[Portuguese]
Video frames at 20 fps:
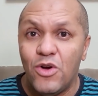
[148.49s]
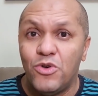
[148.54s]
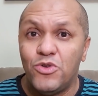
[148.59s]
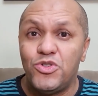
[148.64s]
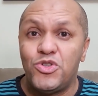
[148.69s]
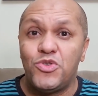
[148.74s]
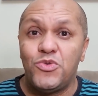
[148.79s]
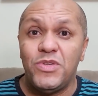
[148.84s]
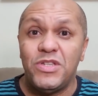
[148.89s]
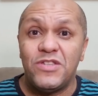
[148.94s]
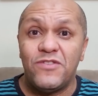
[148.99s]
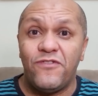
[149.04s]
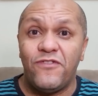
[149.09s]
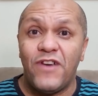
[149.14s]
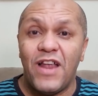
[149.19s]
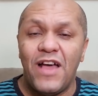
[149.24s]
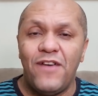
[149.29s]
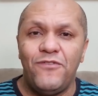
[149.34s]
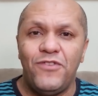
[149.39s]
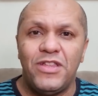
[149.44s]
O juiz
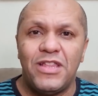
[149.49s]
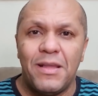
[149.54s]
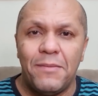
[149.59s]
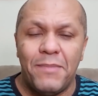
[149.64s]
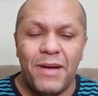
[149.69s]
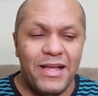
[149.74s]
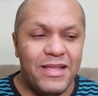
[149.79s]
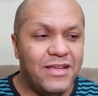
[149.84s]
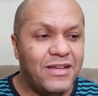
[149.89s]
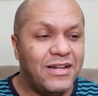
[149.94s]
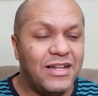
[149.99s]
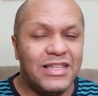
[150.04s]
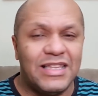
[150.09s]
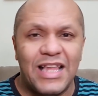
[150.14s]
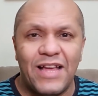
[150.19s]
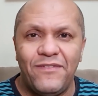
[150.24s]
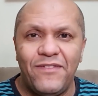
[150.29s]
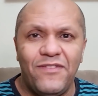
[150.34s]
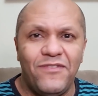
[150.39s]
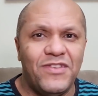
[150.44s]
Flávio Itabaiana
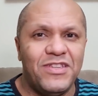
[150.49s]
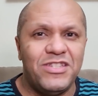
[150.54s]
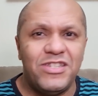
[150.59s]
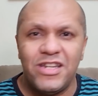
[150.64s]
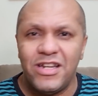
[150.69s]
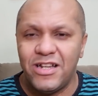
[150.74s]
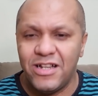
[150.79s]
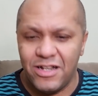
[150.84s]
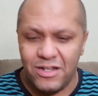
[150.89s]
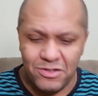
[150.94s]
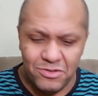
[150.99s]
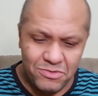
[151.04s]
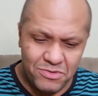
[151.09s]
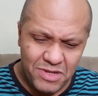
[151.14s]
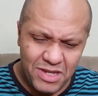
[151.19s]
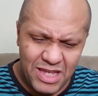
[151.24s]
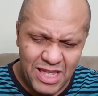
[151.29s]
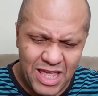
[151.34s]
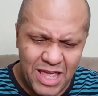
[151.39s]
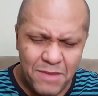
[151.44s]
estava investigando
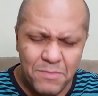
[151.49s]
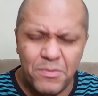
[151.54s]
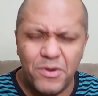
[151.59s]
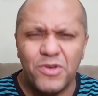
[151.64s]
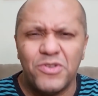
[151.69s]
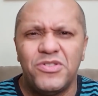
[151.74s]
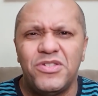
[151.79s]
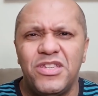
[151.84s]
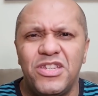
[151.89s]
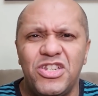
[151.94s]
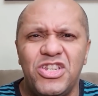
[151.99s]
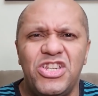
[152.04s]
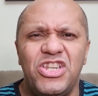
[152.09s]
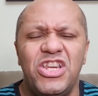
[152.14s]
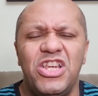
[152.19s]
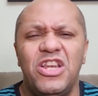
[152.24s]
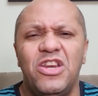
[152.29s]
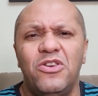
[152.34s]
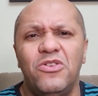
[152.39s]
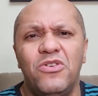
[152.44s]
quebrou
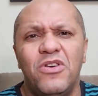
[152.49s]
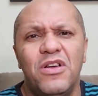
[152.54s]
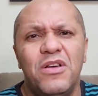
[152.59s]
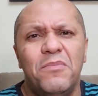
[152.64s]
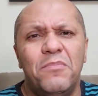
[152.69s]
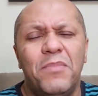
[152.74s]
sigilo,